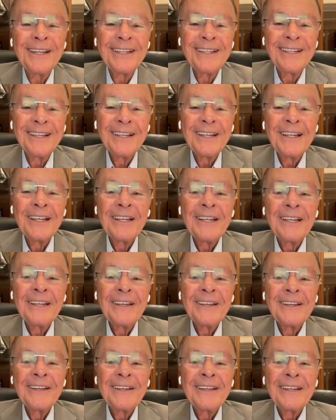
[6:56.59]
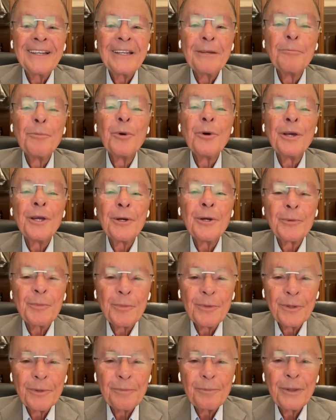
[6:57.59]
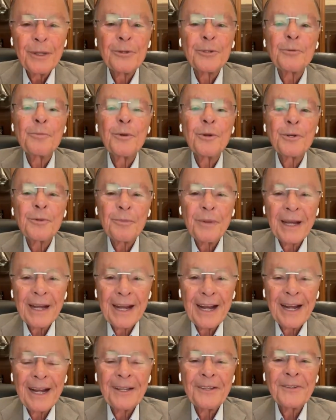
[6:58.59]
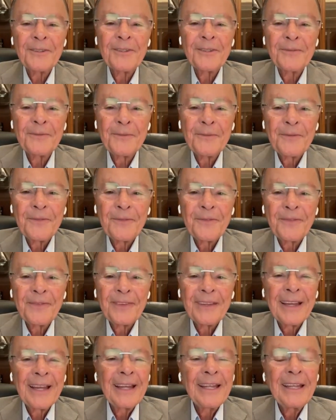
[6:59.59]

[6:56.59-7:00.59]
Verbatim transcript: son Fils, qui est mort pour mes péchés.